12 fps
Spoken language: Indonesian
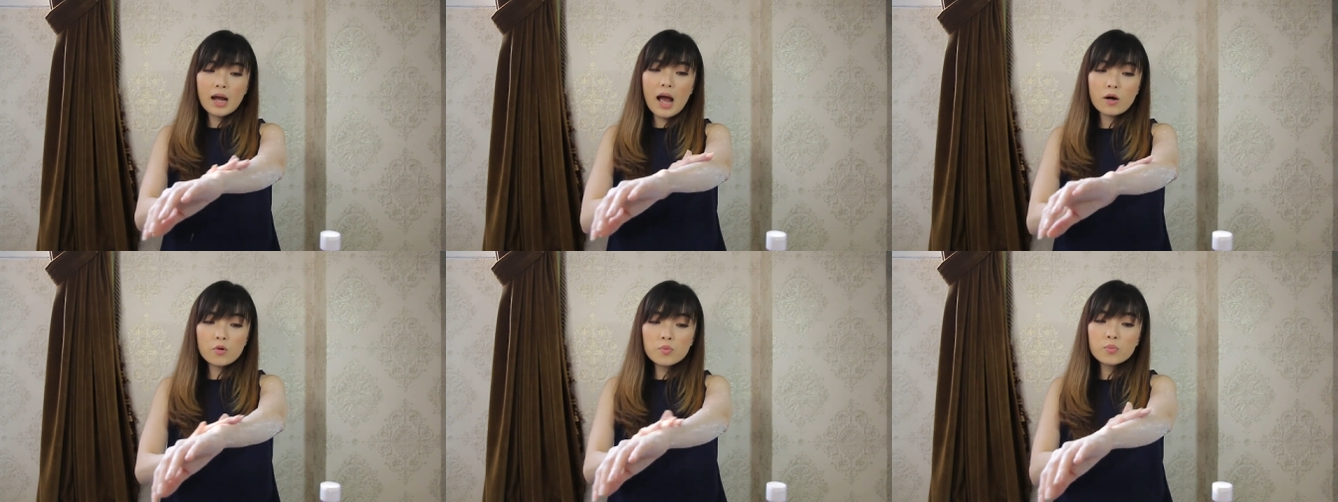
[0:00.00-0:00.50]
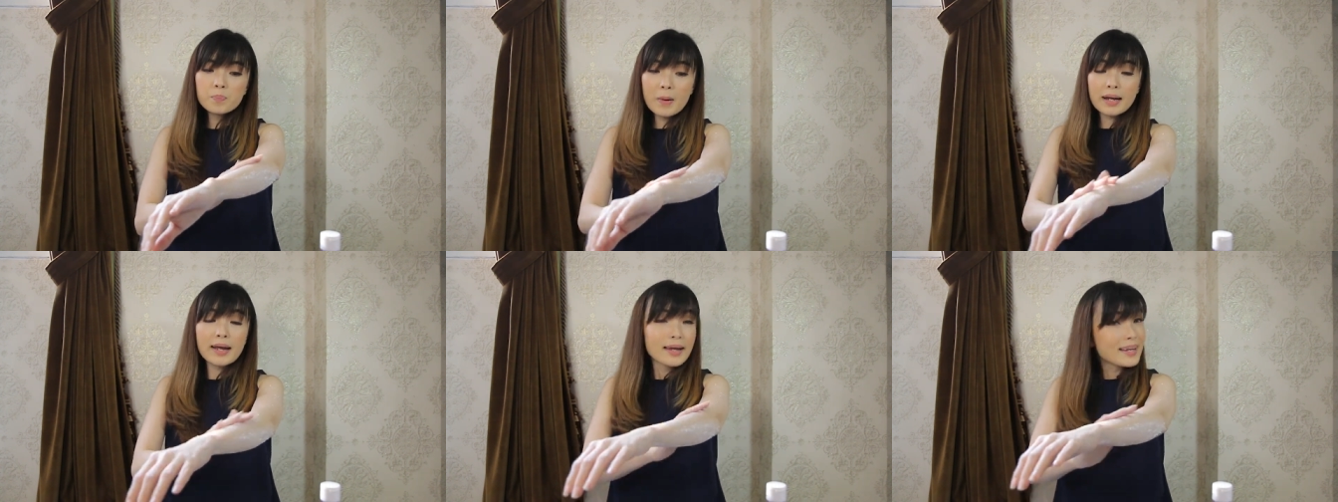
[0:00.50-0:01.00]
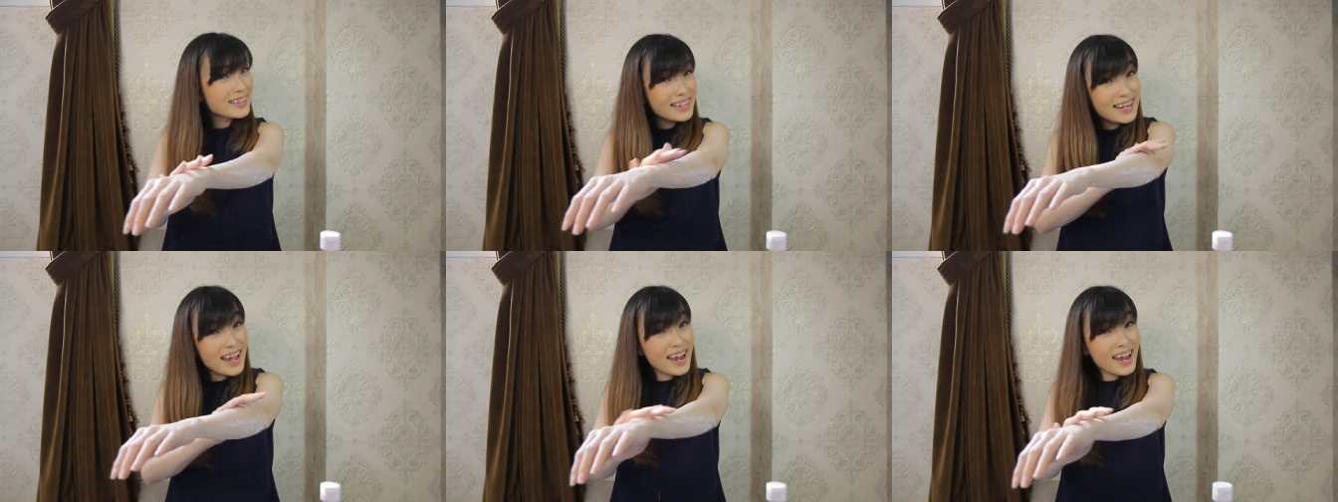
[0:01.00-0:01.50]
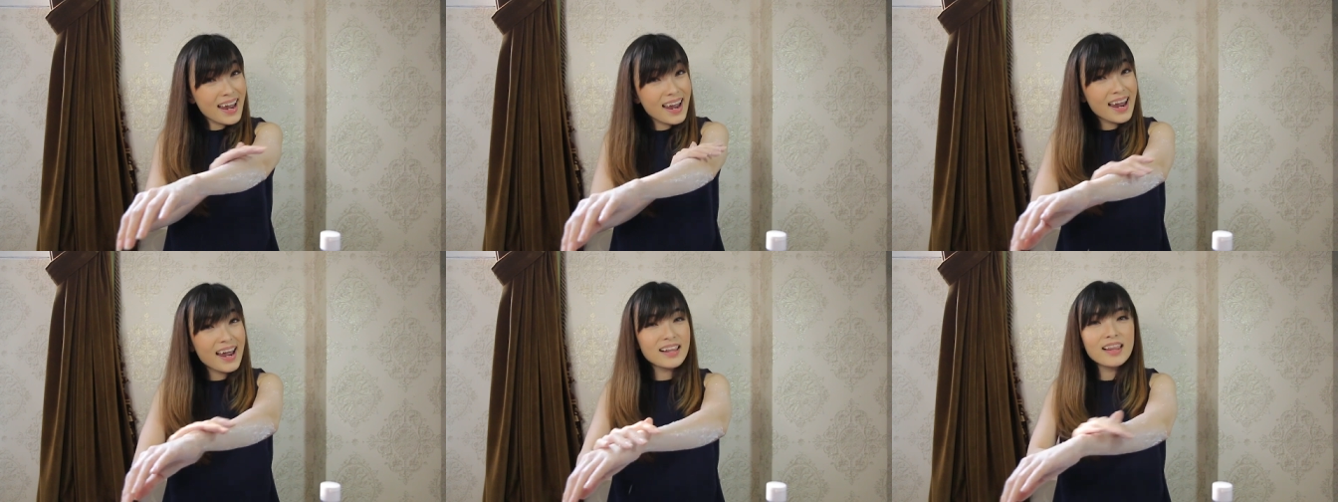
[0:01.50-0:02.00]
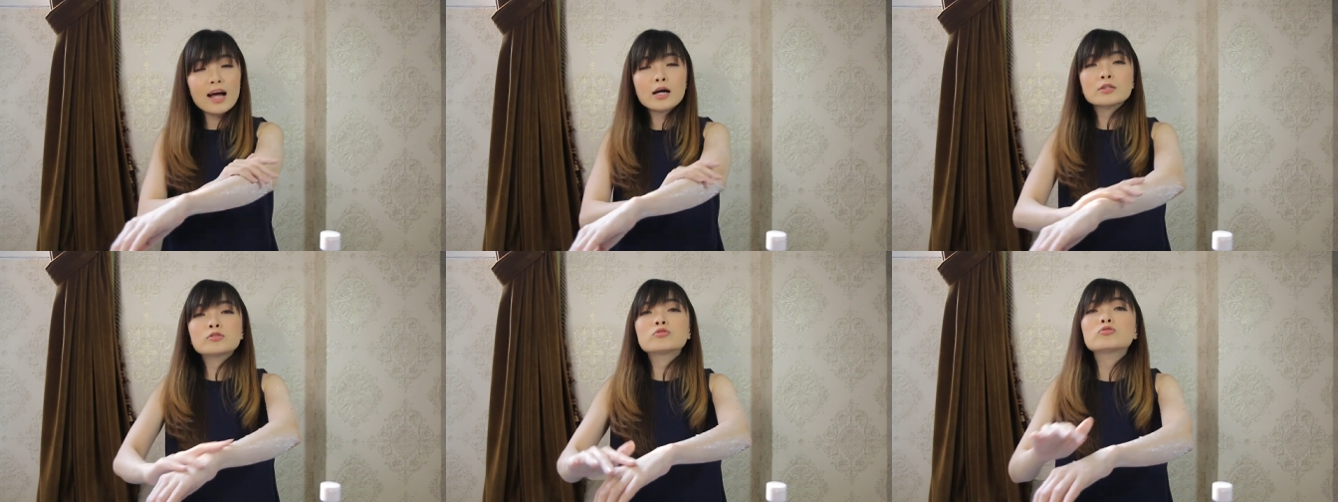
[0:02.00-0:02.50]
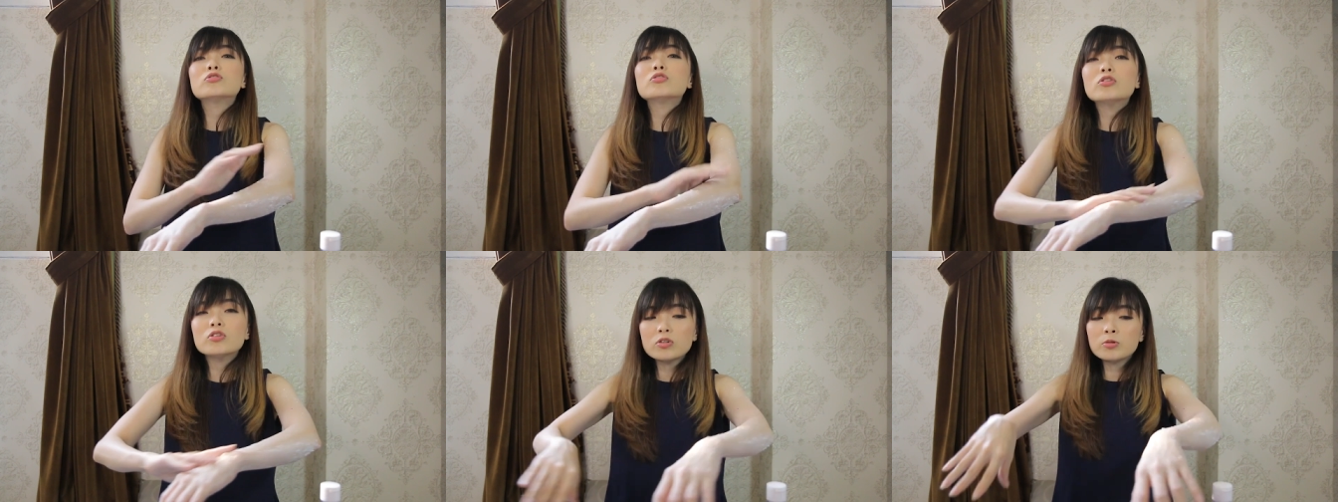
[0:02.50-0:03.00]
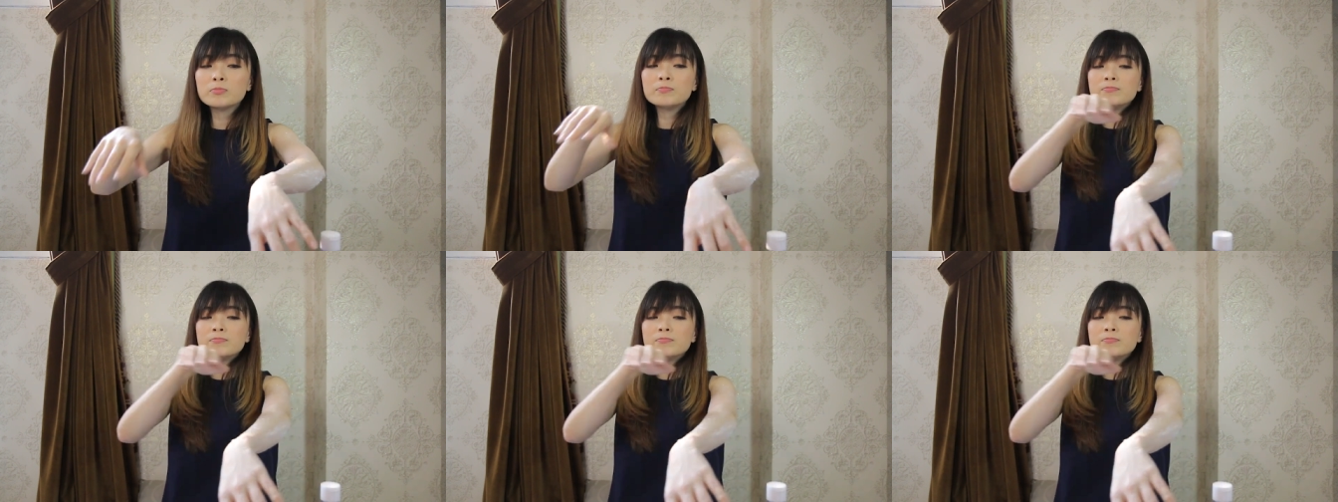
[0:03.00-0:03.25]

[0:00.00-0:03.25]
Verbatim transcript: aku pakai ini deh langsung